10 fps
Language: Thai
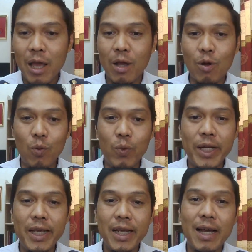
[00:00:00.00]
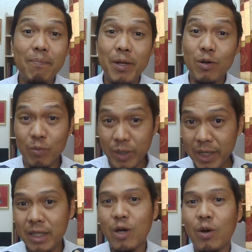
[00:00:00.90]
กลุ่มวันนี้นะครับเป็นกลุ่ม
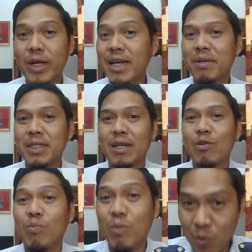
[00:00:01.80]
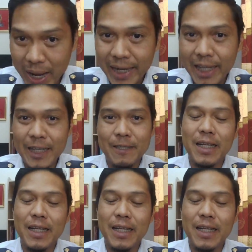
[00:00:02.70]
ที่ต่อเนื่องมาจากกลุ่มเมื่อวานนี้